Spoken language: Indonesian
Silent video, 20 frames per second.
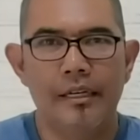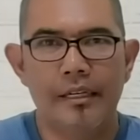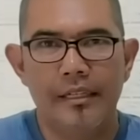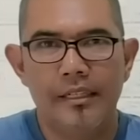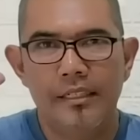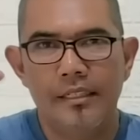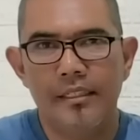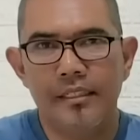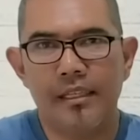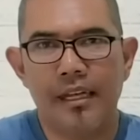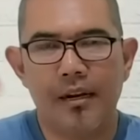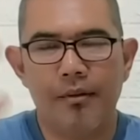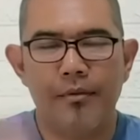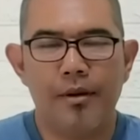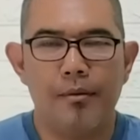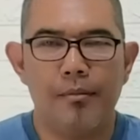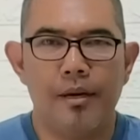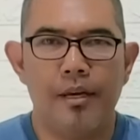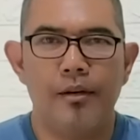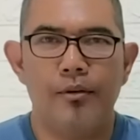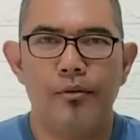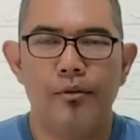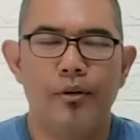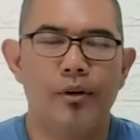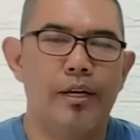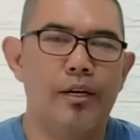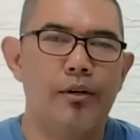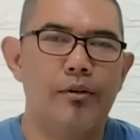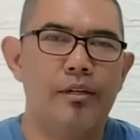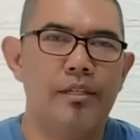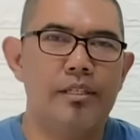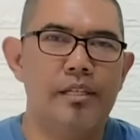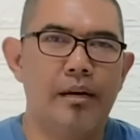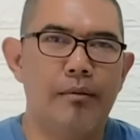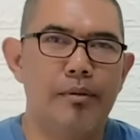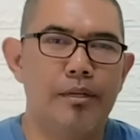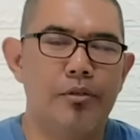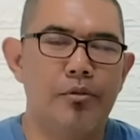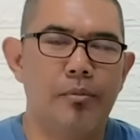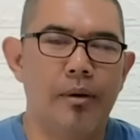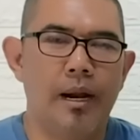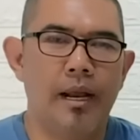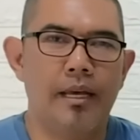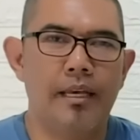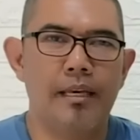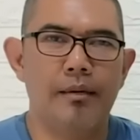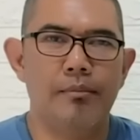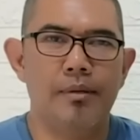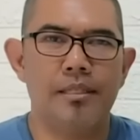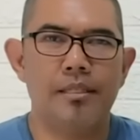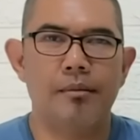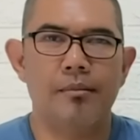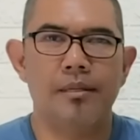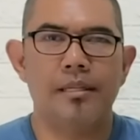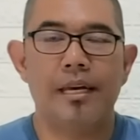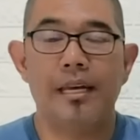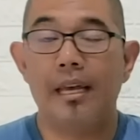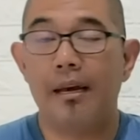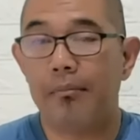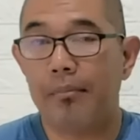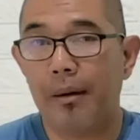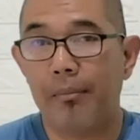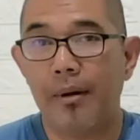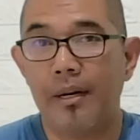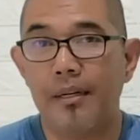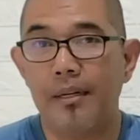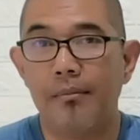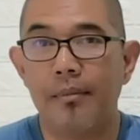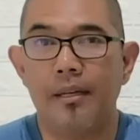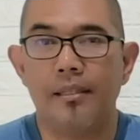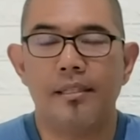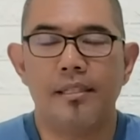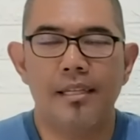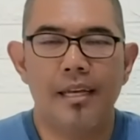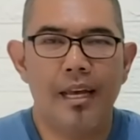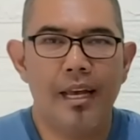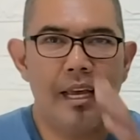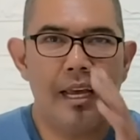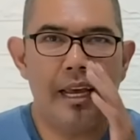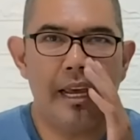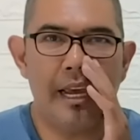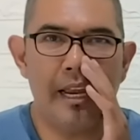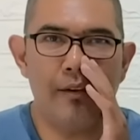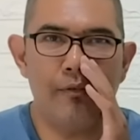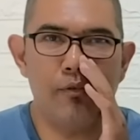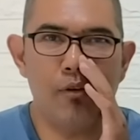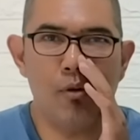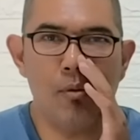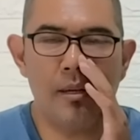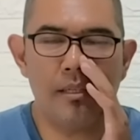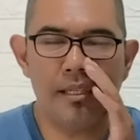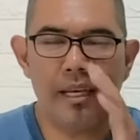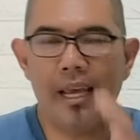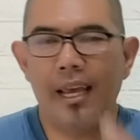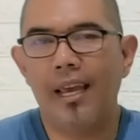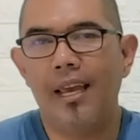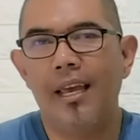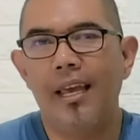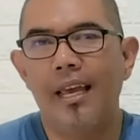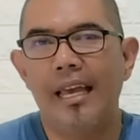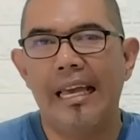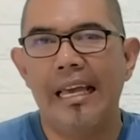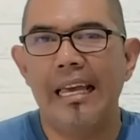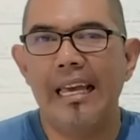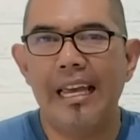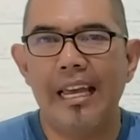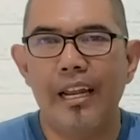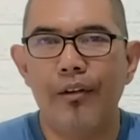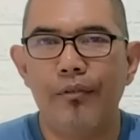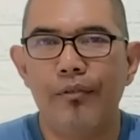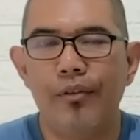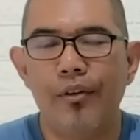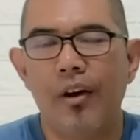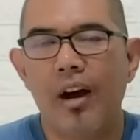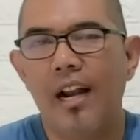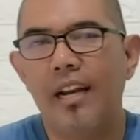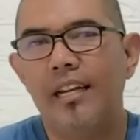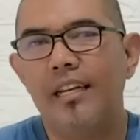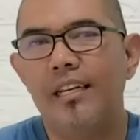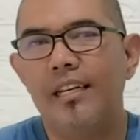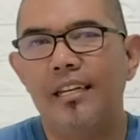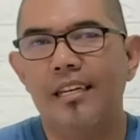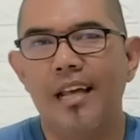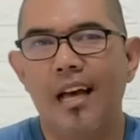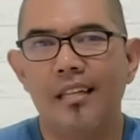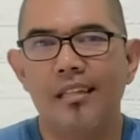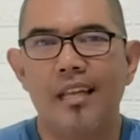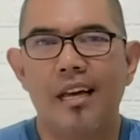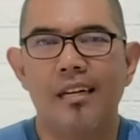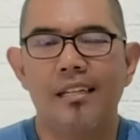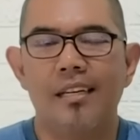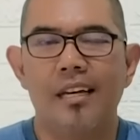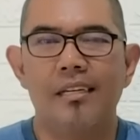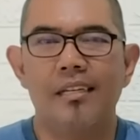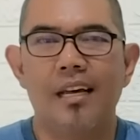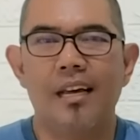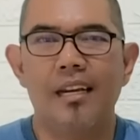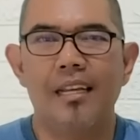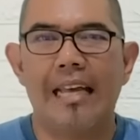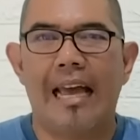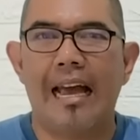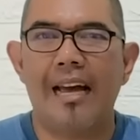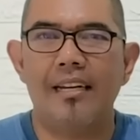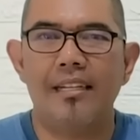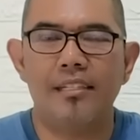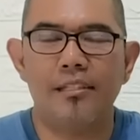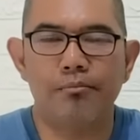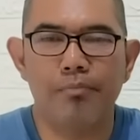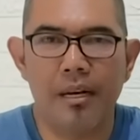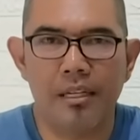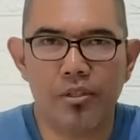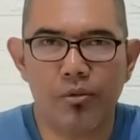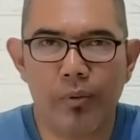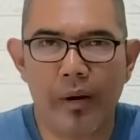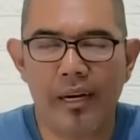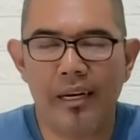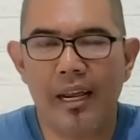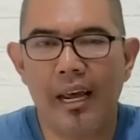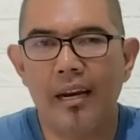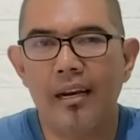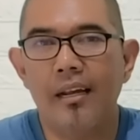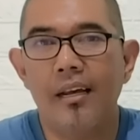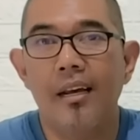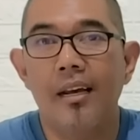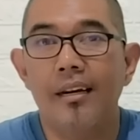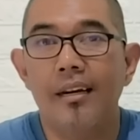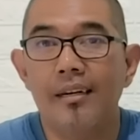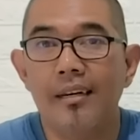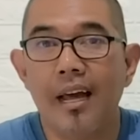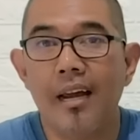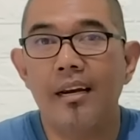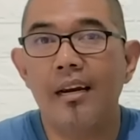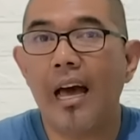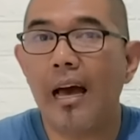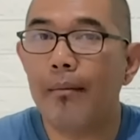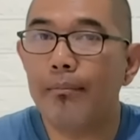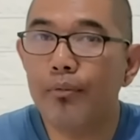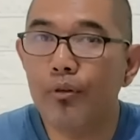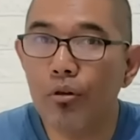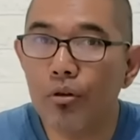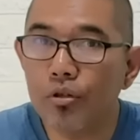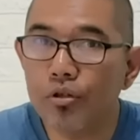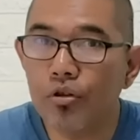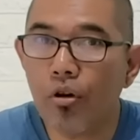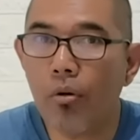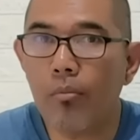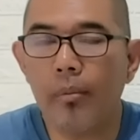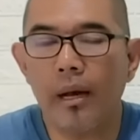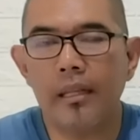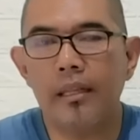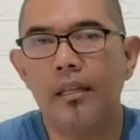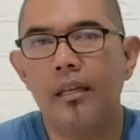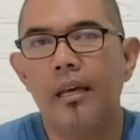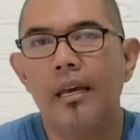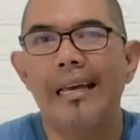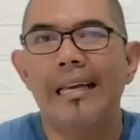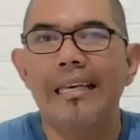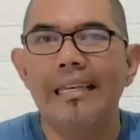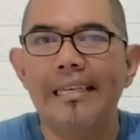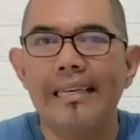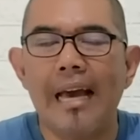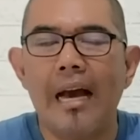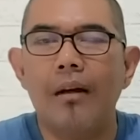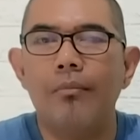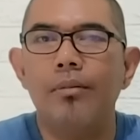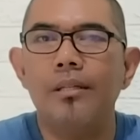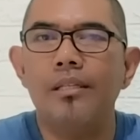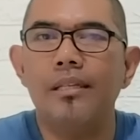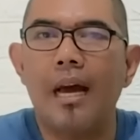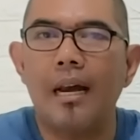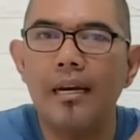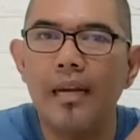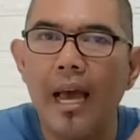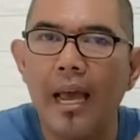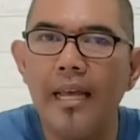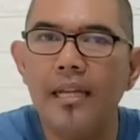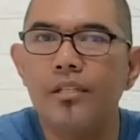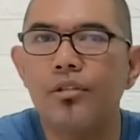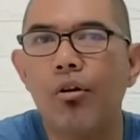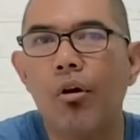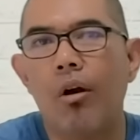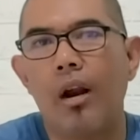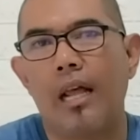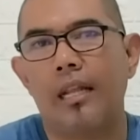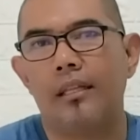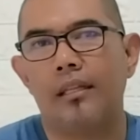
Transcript: Salam damai untuk Indonesia, berjumpa lagi bersama saya Papa Dimas. Informasi info kali ini datangnya dari Anies Baswedan dan Abdul Somad yang bercandain sholat.